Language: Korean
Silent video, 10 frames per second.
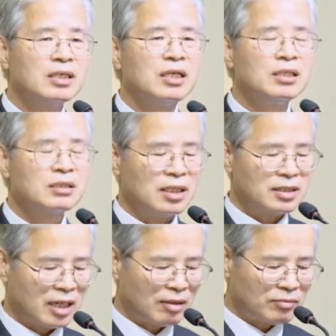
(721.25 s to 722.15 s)
이스라엘
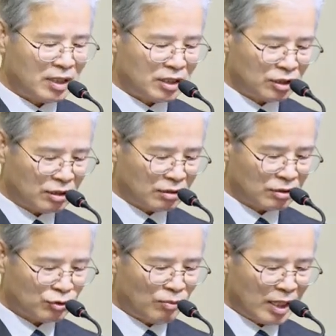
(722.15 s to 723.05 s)
사람들이
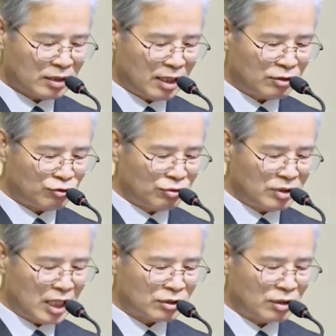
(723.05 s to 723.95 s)
즐겼던 초막절의
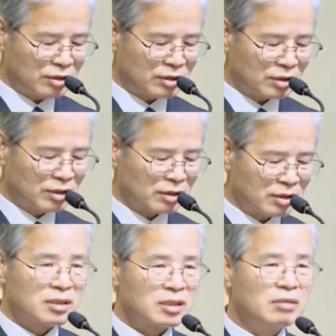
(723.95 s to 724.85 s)
축제 절정은
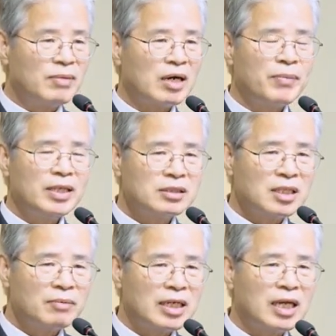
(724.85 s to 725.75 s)
음악
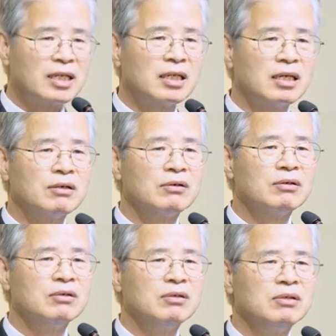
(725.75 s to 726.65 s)
페스티벌이 아니에요.
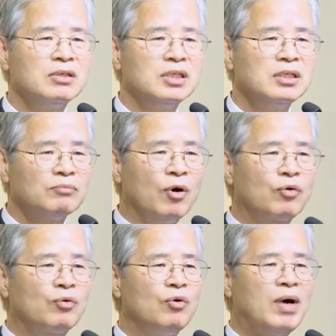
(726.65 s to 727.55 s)

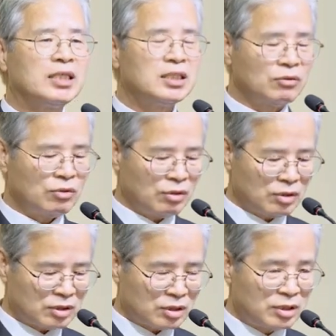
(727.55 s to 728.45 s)
먹고
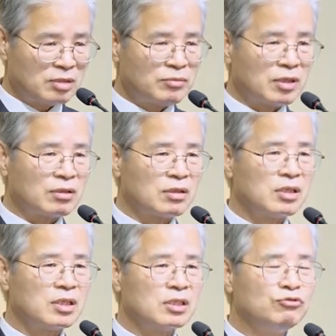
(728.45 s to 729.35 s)
마시고
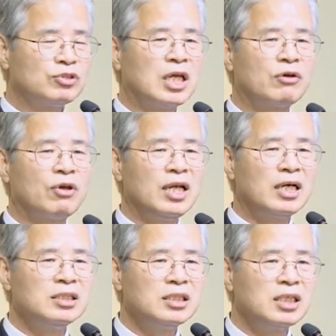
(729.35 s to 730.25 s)
즐기면서 육체
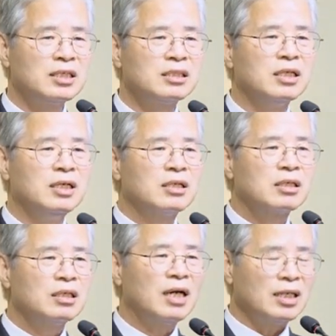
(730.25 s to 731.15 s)
쾌락을 즐기는
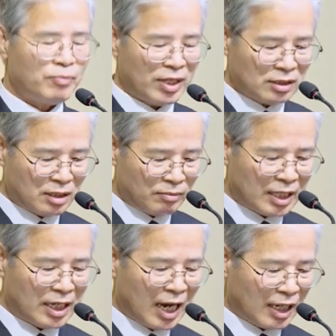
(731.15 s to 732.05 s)
그러한
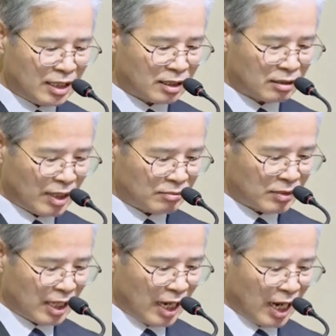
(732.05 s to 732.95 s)
페스티벌이 아니라 그
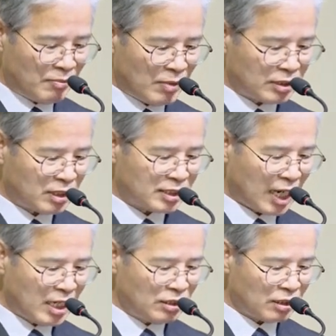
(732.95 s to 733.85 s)
말입니다. 하마스의
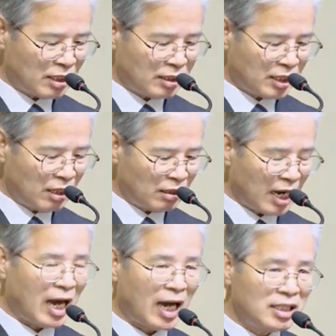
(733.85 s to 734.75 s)
살인적인
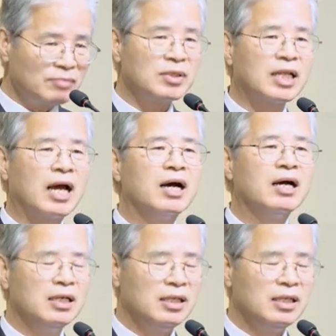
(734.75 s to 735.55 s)
테러가 아닙니다.